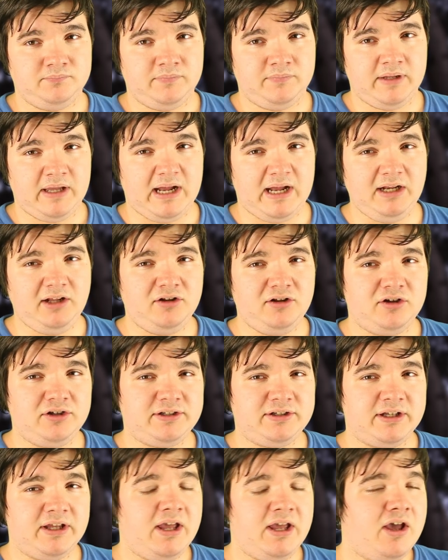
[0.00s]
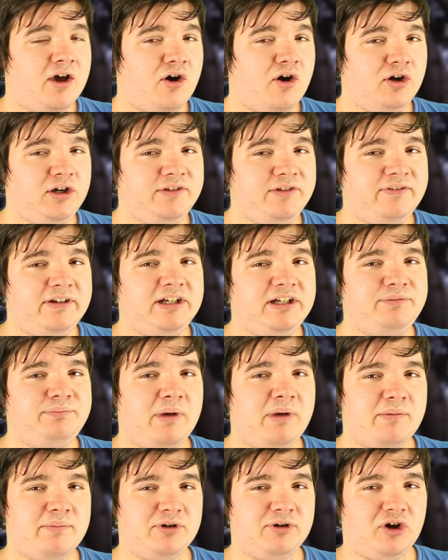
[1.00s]
Hallo Leute, heute will ich
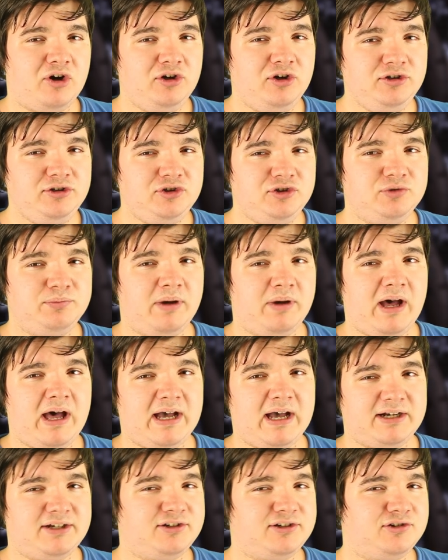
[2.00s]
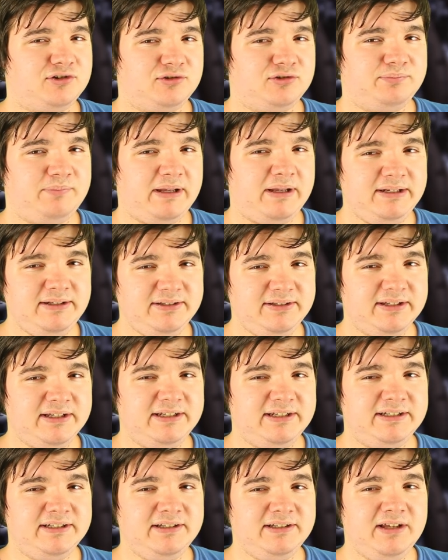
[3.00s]
mal mit euch über Axon Mens
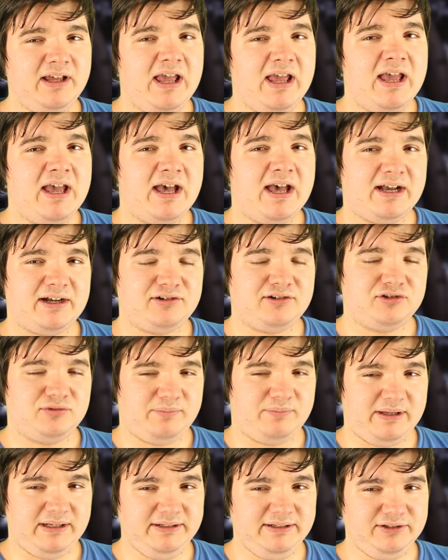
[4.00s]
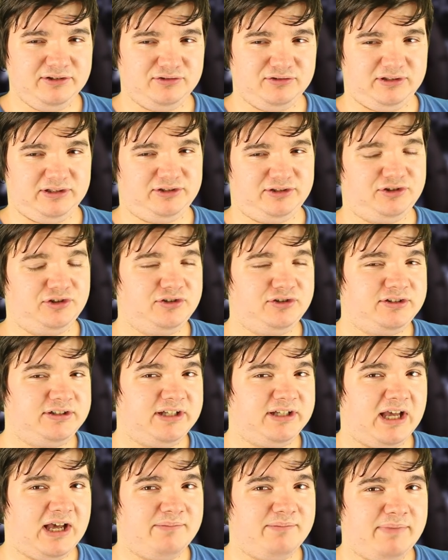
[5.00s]
reden. Axon Mens unterstützt
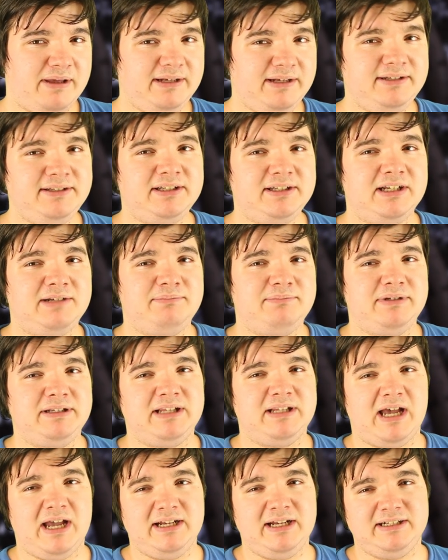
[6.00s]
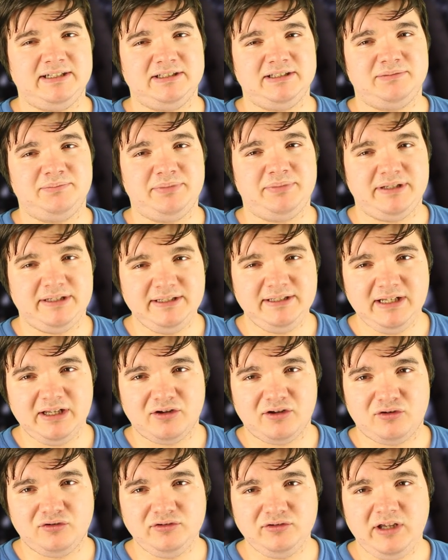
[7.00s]
ja Menschen mit einer
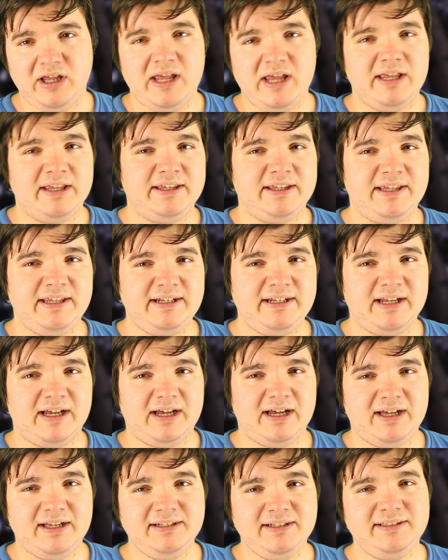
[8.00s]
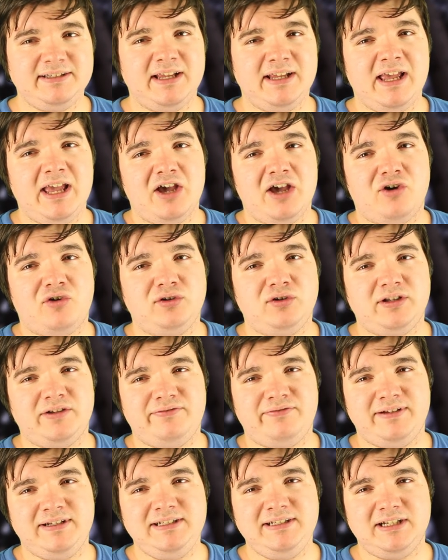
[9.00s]
Behinderung jeder Art und da
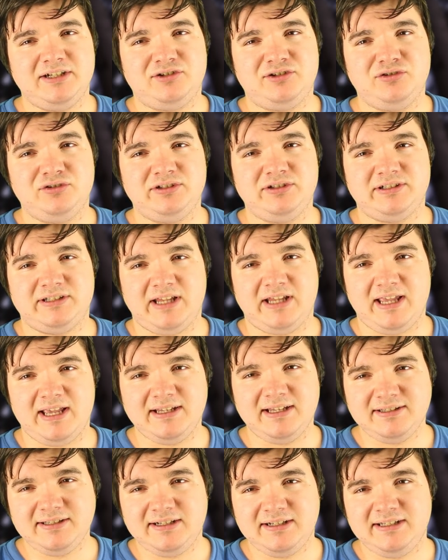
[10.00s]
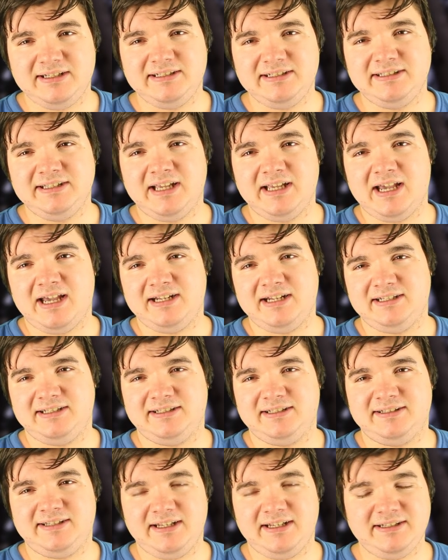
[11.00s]
finde ich natürlich in erster Linie
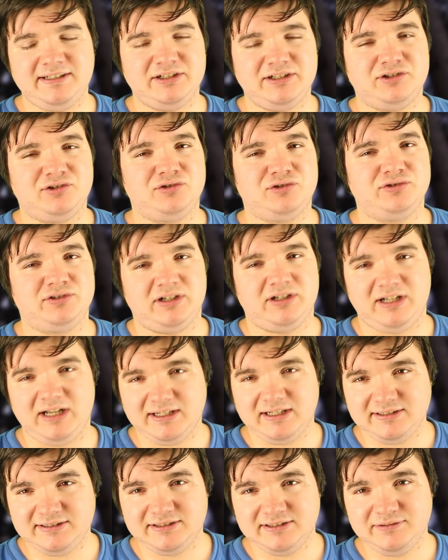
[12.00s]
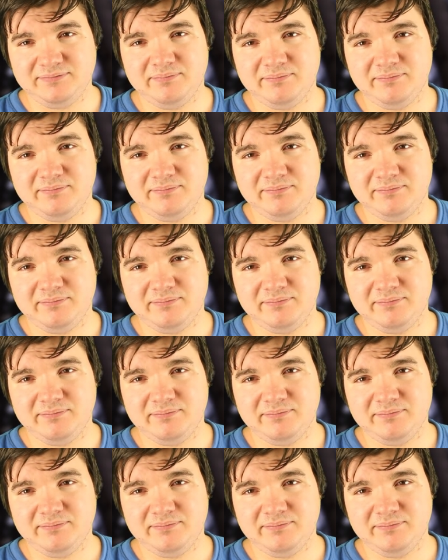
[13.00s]
eine sehr, sehr große Klasse.